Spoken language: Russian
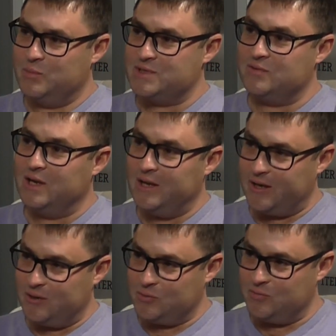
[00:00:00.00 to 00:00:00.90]

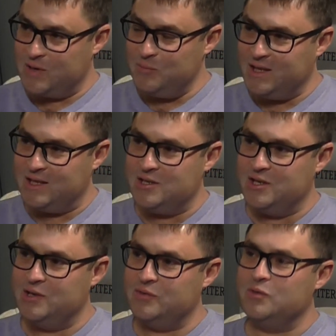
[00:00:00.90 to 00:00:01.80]
позволяют вам
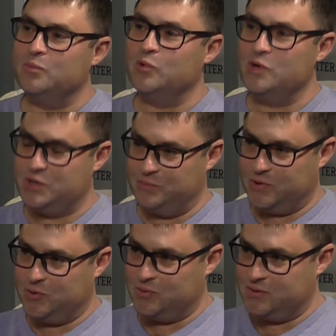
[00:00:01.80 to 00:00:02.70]
генерировать больше
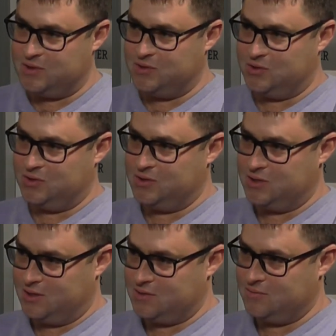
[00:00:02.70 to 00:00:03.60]
поток денежных
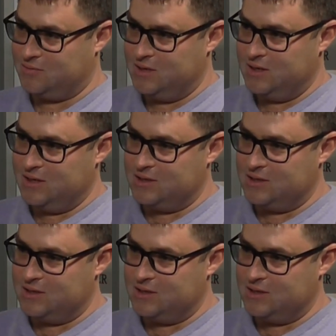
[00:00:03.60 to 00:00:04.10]
средств. Угу.